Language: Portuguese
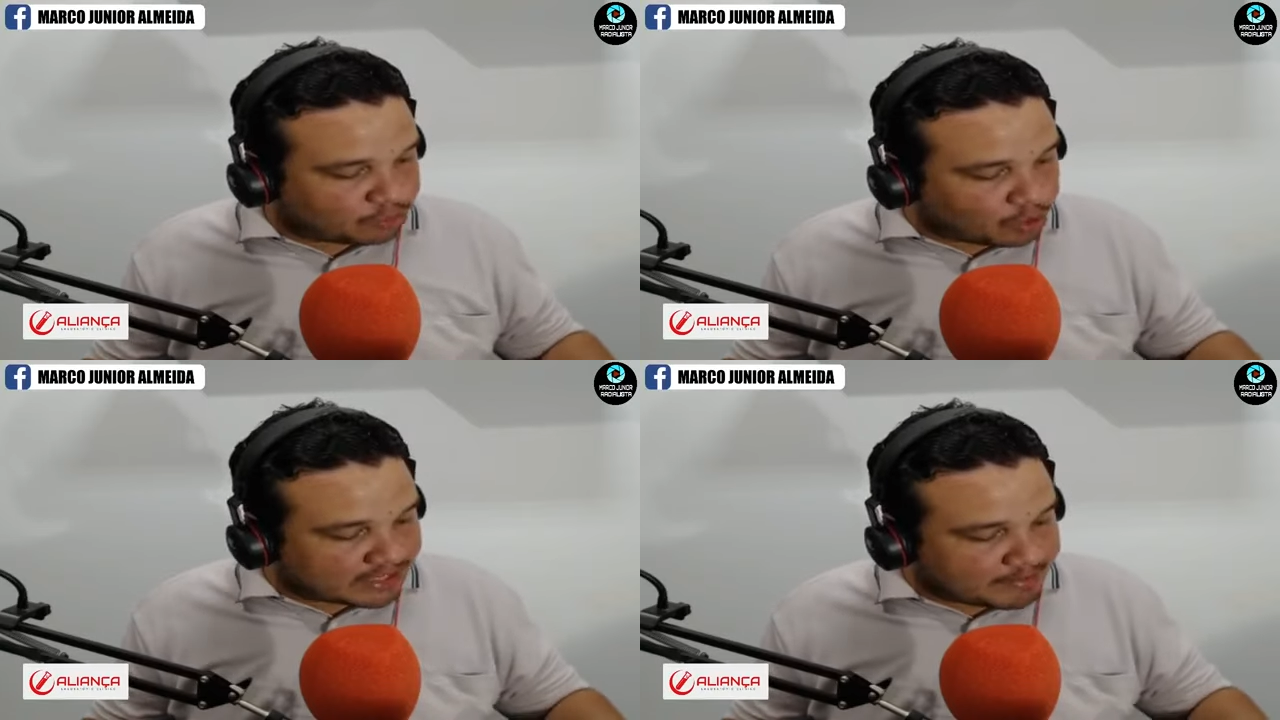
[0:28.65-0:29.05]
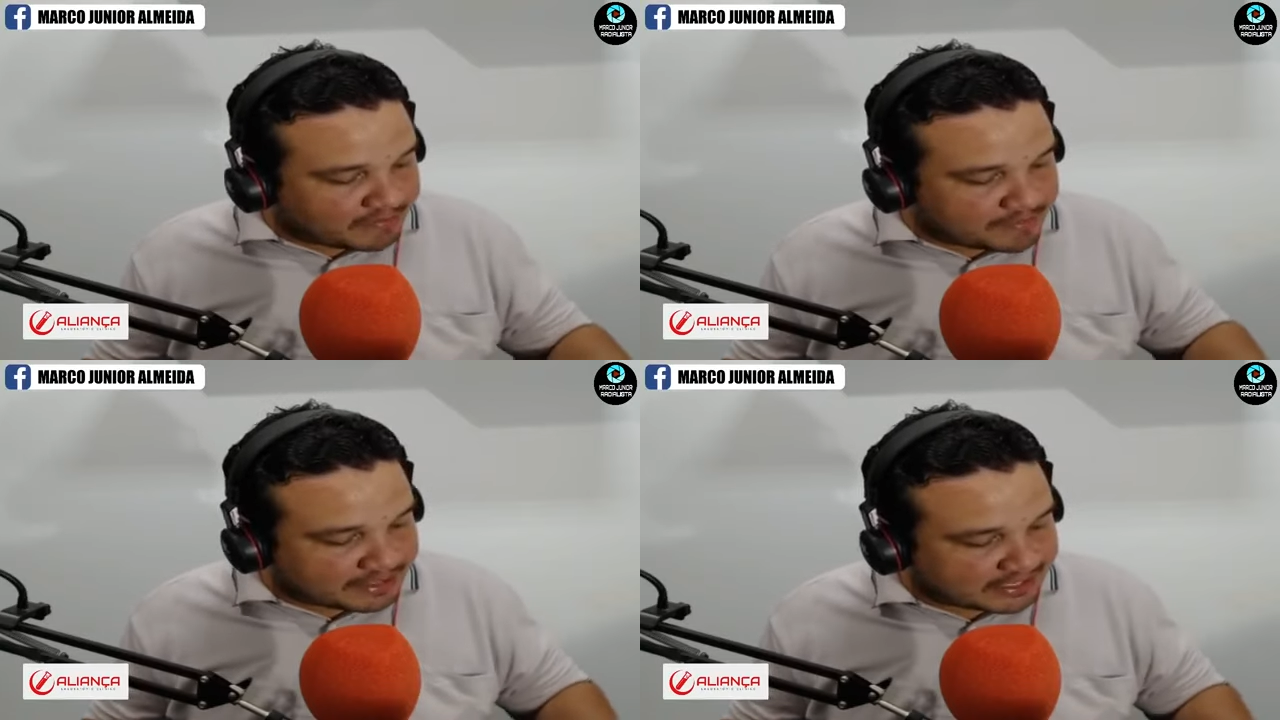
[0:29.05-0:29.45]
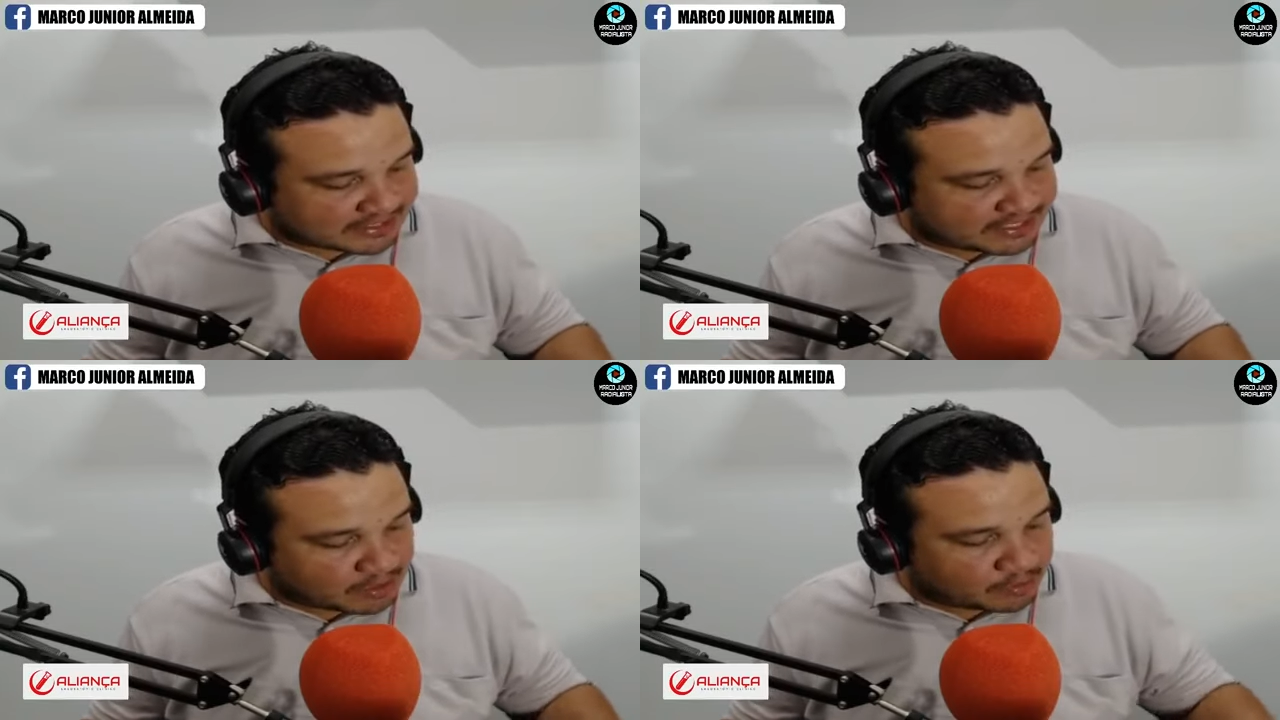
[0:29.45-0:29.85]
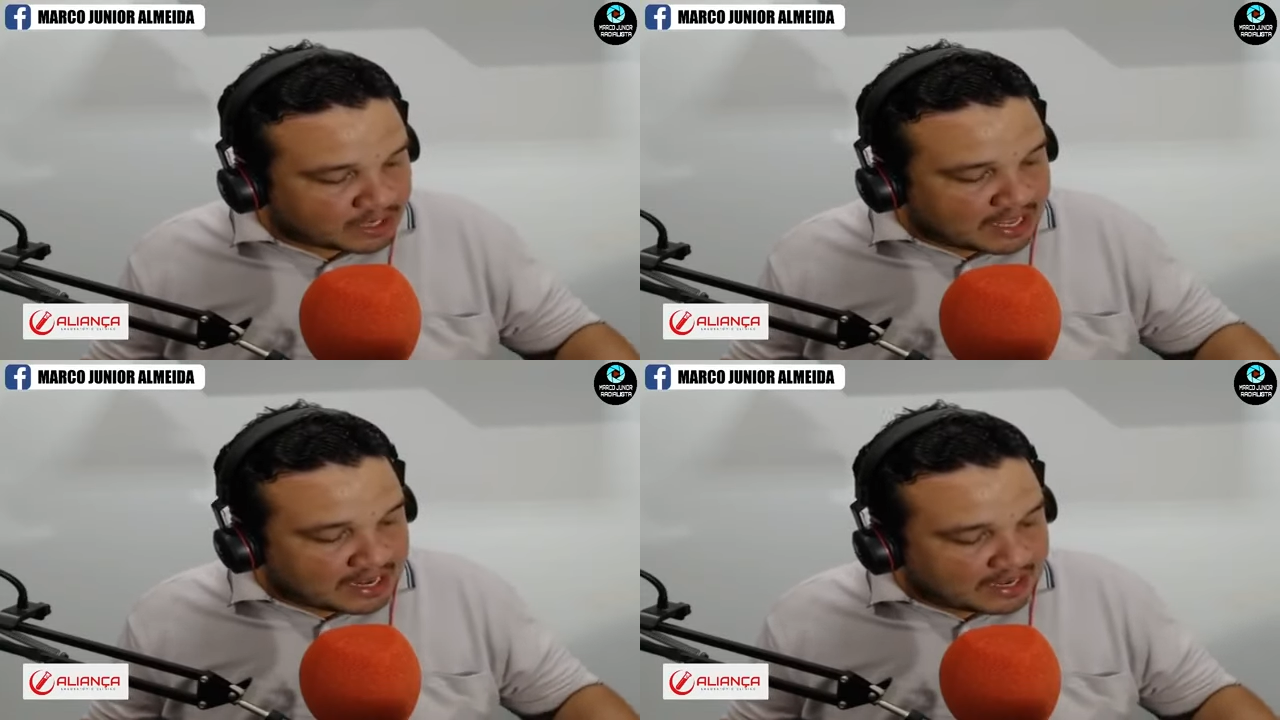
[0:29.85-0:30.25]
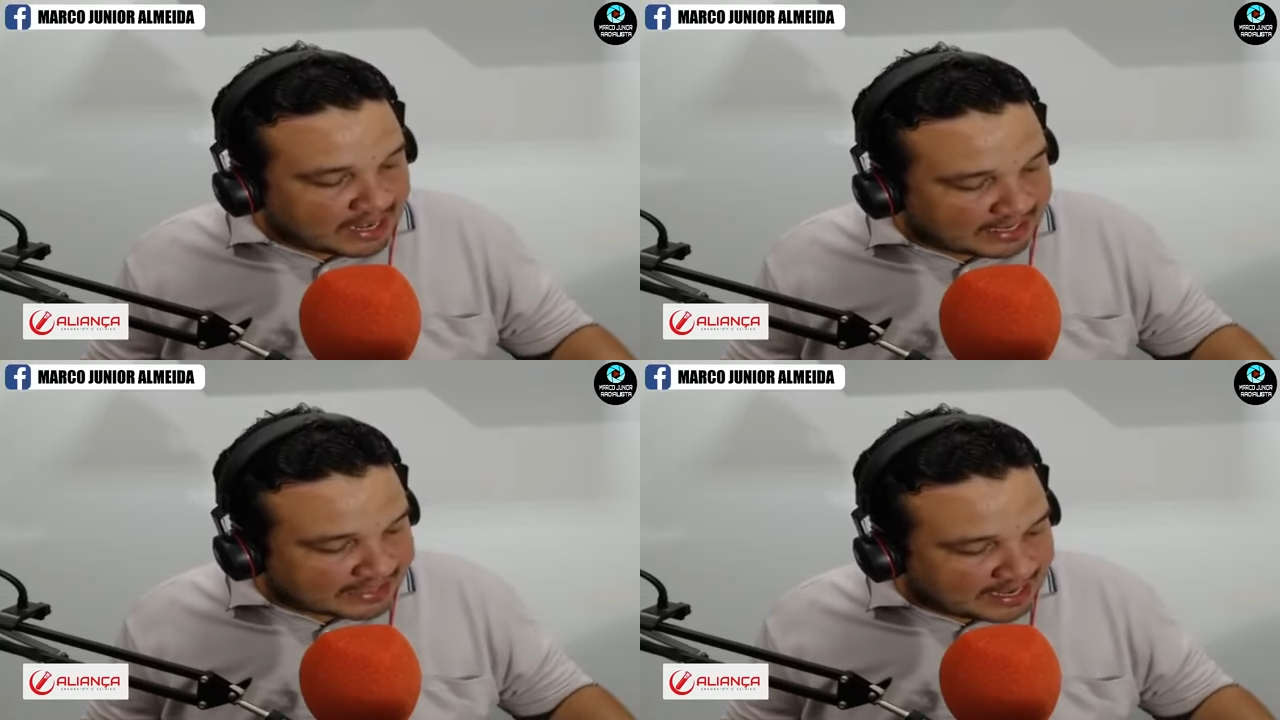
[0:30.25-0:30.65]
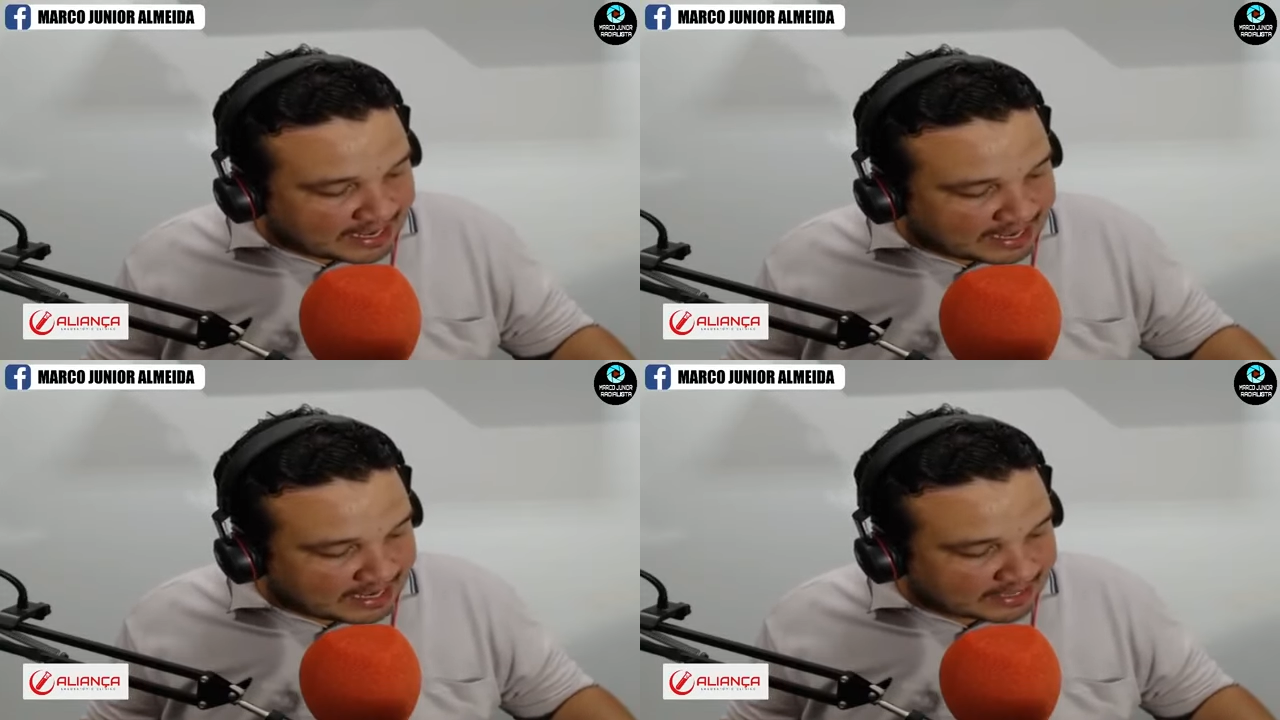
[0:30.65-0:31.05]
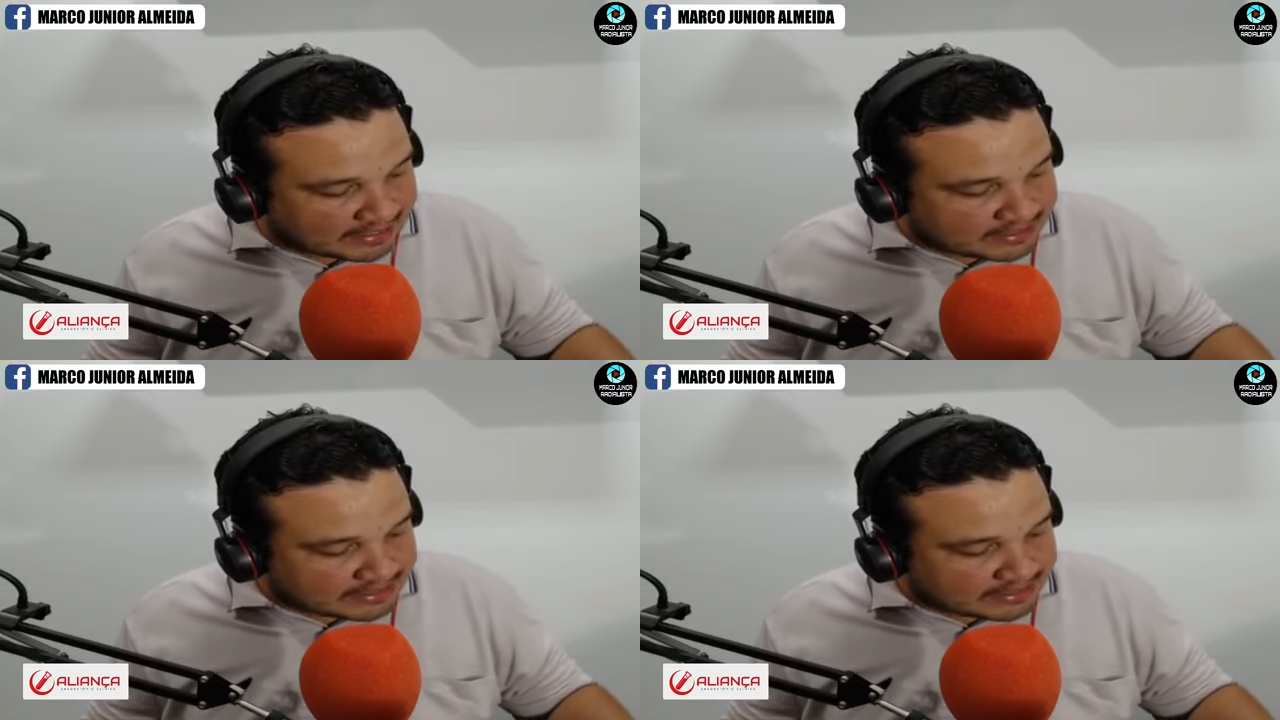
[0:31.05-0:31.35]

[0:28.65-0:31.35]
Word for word: toda a movimentação lá da